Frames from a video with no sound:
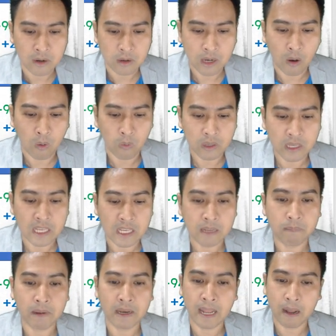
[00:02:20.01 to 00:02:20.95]
เราอิง
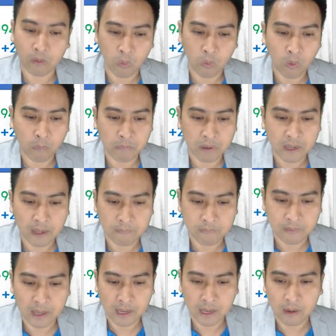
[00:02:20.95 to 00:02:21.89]
เป็นแนวโน้มนะครับ
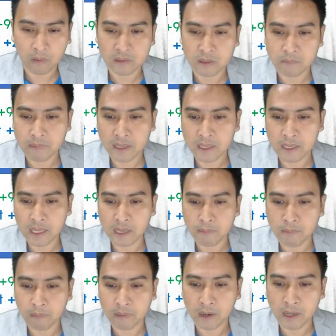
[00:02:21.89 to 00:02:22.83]
นะเราจะไม่อิง
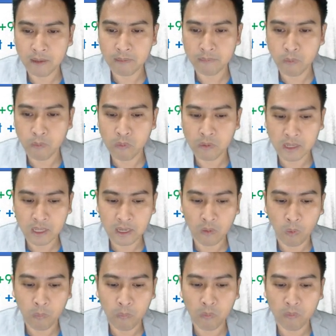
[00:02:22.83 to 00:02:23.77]
แบบพรุ่งนี้
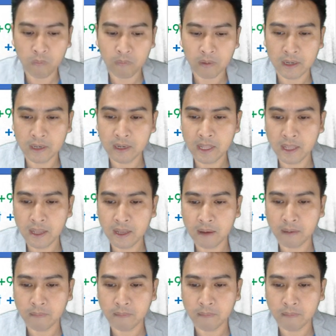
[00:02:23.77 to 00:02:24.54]
ลงวันนี้